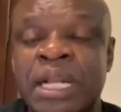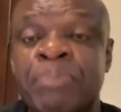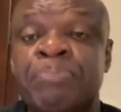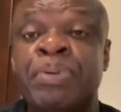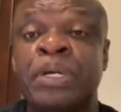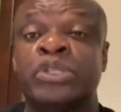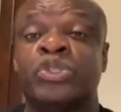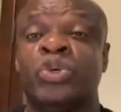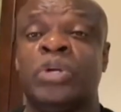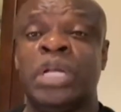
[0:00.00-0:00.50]
la
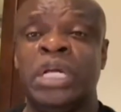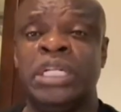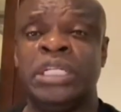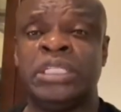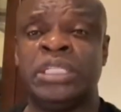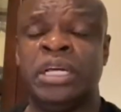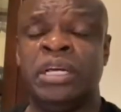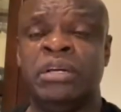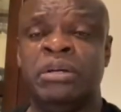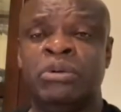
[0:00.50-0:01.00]

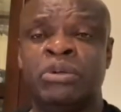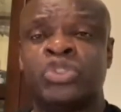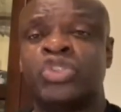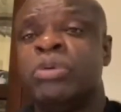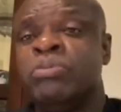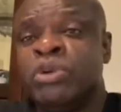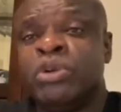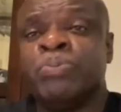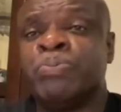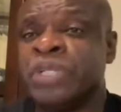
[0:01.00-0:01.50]
personnalité. Nous
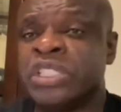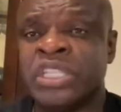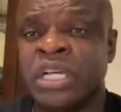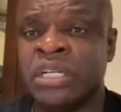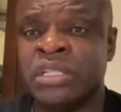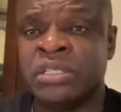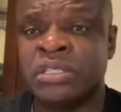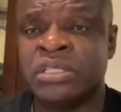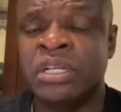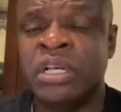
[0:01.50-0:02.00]
sommes une
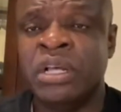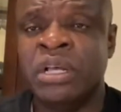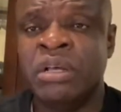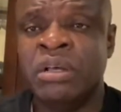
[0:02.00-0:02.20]
puissance.